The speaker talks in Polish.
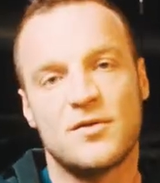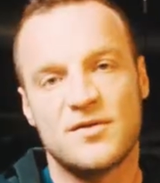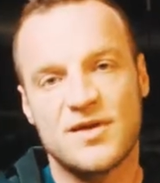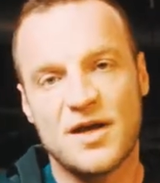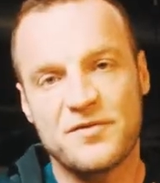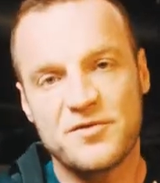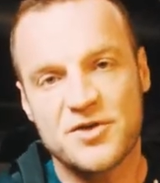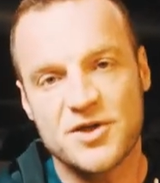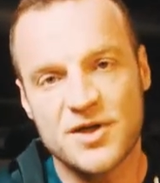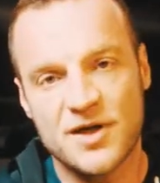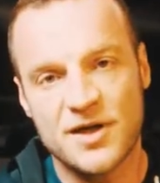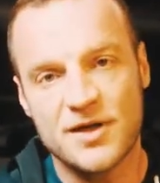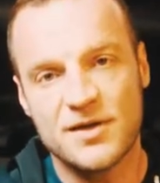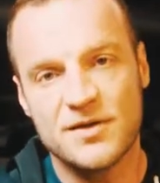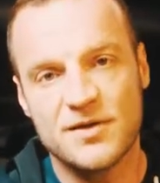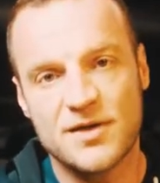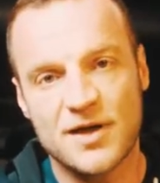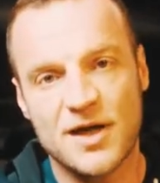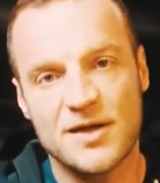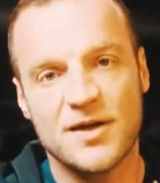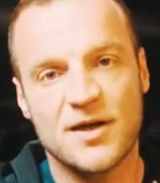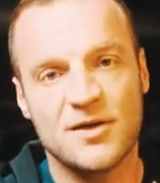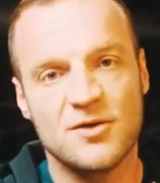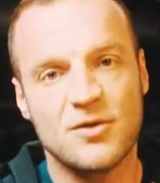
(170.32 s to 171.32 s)
Zawsze
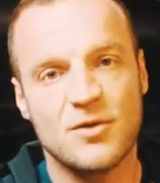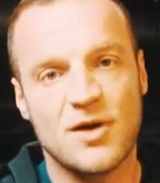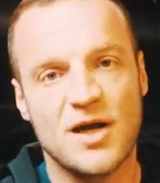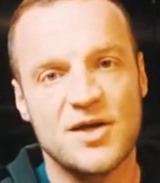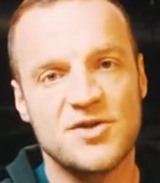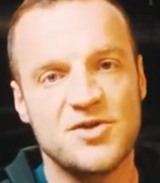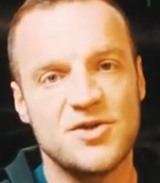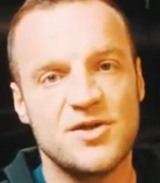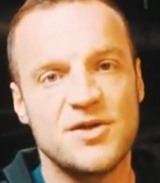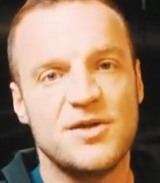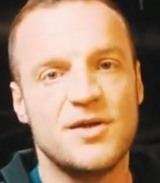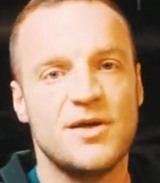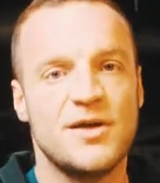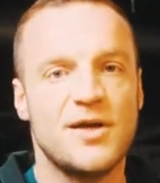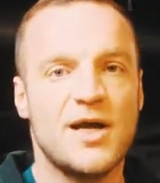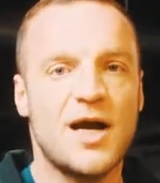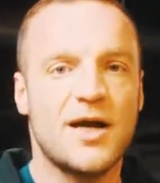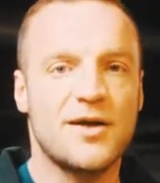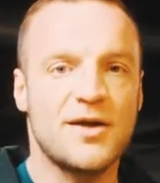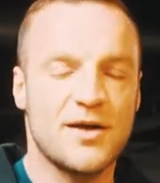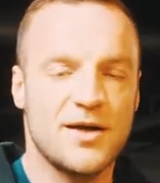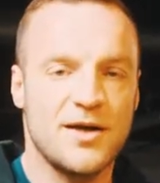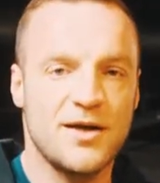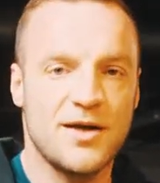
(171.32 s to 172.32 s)
trener doradzi,
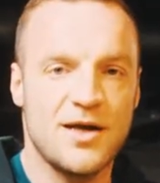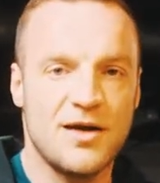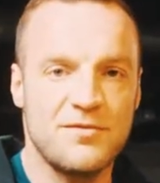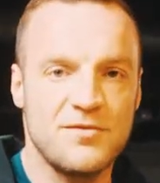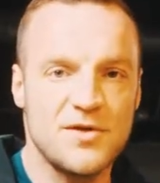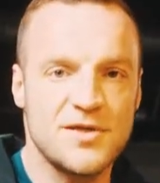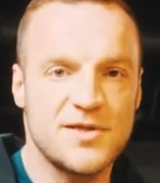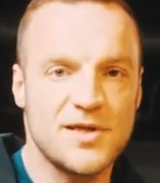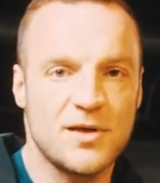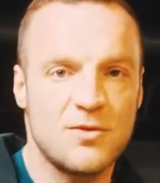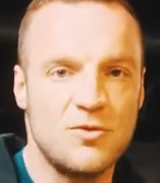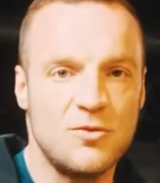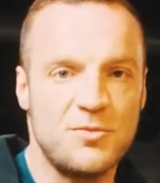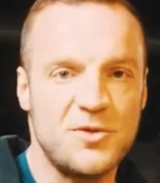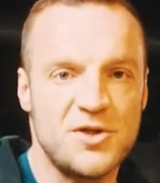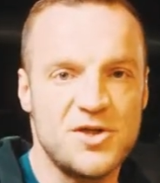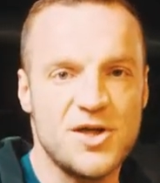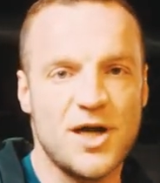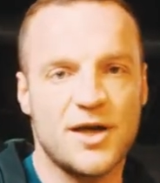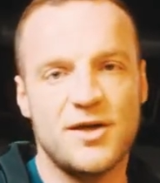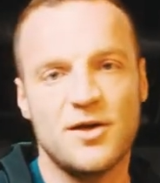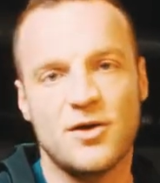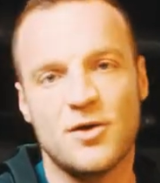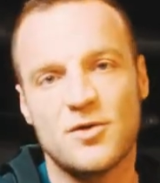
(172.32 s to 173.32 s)
jakie rękawice kupić,
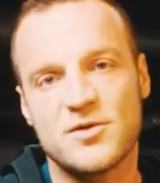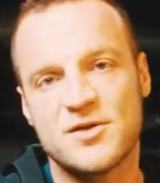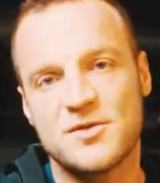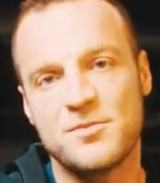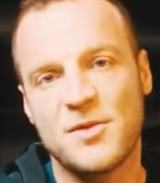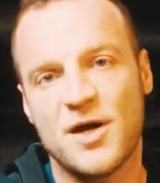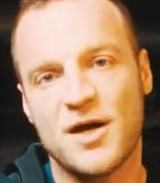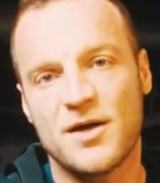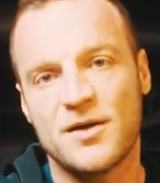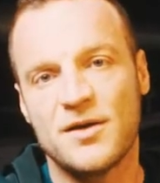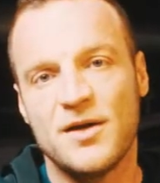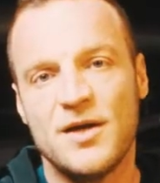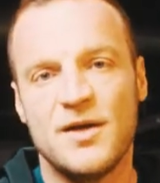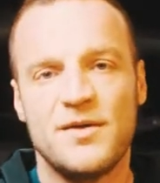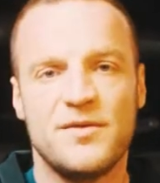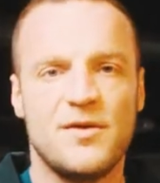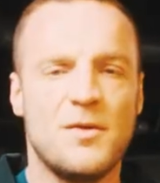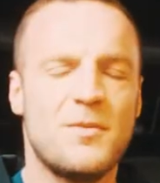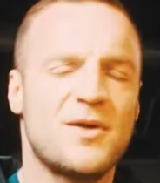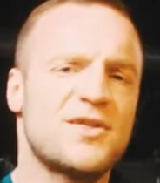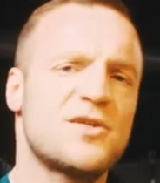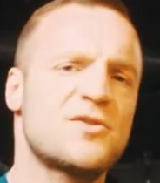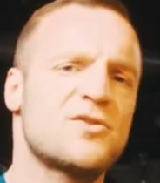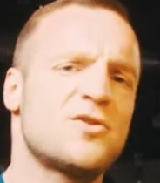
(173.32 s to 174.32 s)
jaki rozmiar.
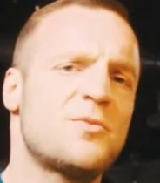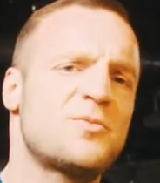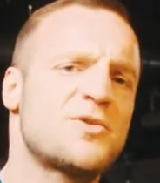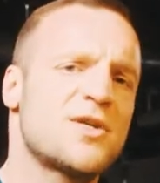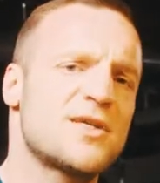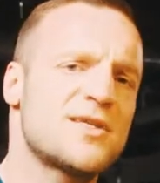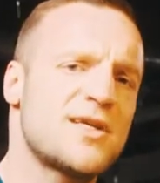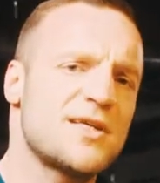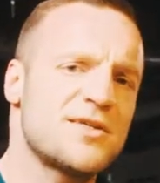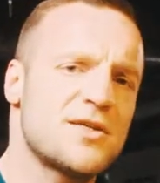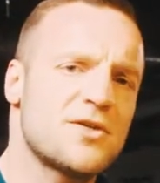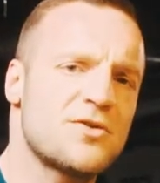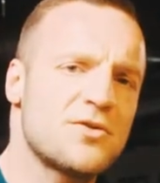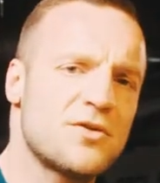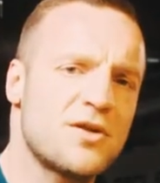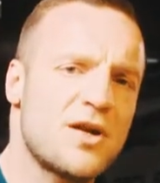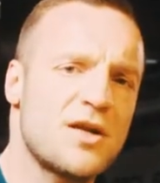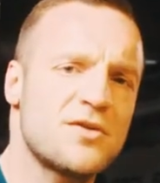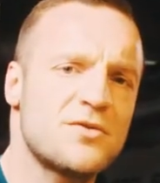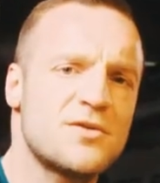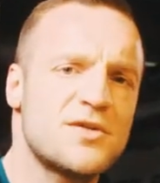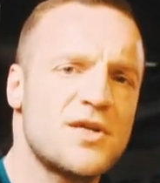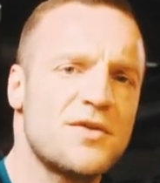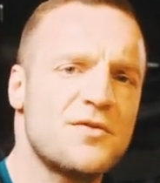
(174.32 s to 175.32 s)
Nie ma też co przesadzać od
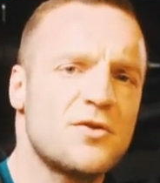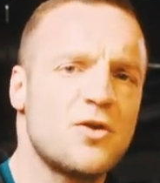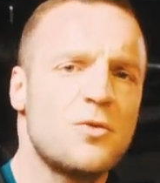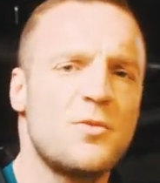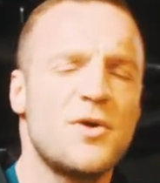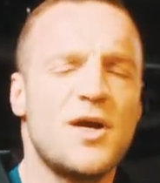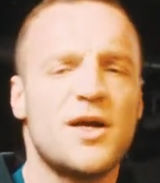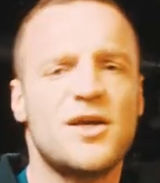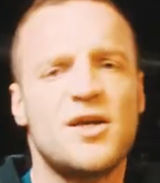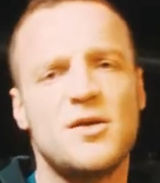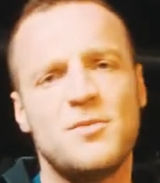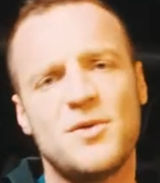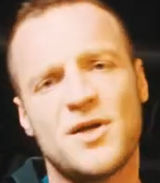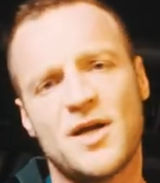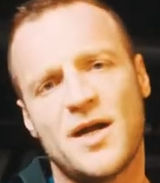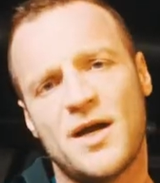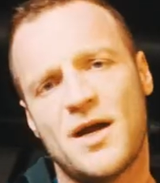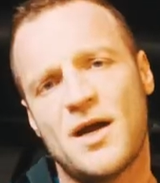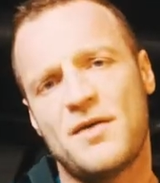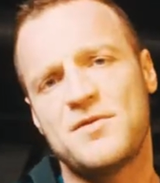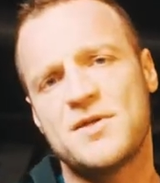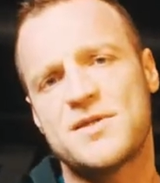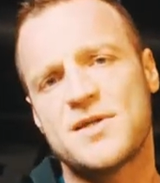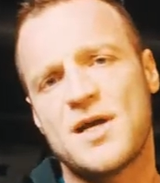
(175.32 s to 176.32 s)
razu z nie wiadomo jakimi
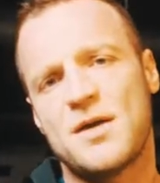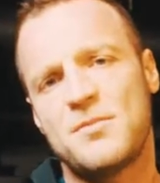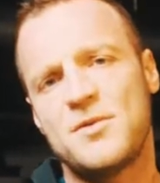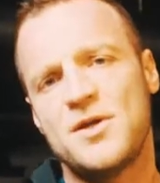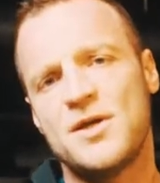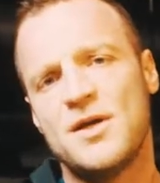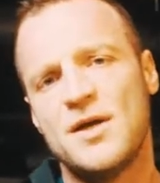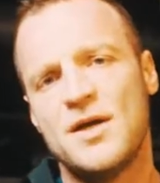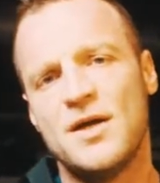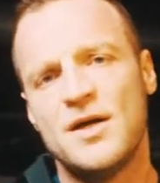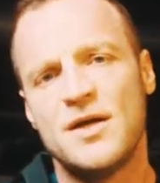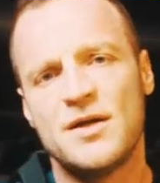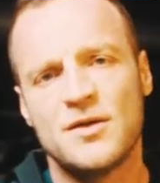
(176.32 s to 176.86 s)
rękawicami.